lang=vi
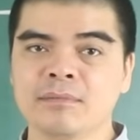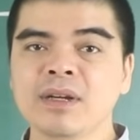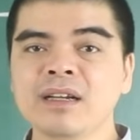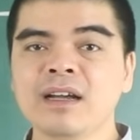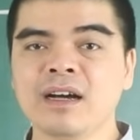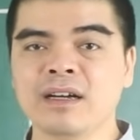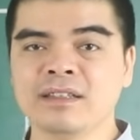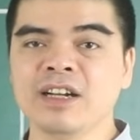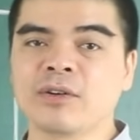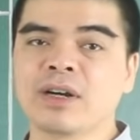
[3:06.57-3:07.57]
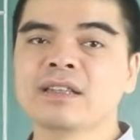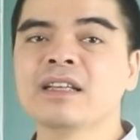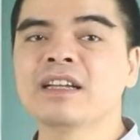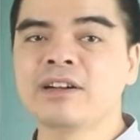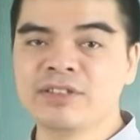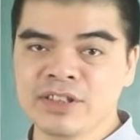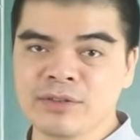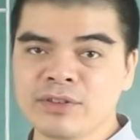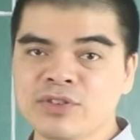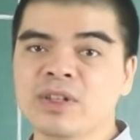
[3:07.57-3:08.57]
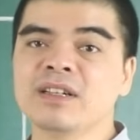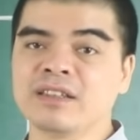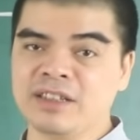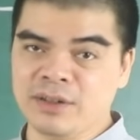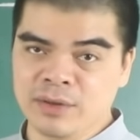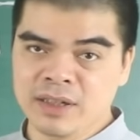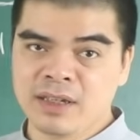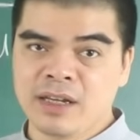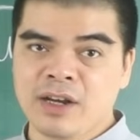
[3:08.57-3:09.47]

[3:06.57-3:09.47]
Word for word: Bất ngờ nhờ có các tinh cao chiếu soi đường chỉ lối,